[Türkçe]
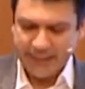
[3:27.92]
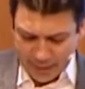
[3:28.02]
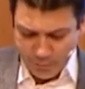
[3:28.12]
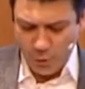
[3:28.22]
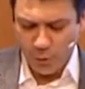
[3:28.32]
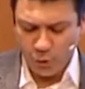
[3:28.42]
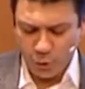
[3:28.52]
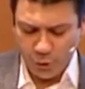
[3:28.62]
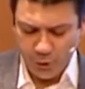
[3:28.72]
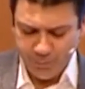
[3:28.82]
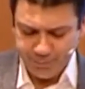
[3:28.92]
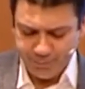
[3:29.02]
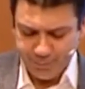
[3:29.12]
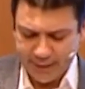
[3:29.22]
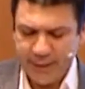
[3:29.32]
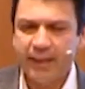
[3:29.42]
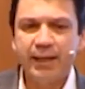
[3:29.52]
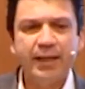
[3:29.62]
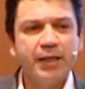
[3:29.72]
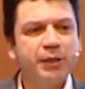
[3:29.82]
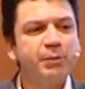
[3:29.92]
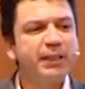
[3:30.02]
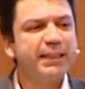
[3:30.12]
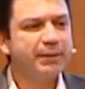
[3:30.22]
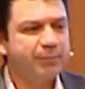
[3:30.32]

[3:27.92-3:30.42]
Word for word: Samimi olmak doğru. Şimdi bakın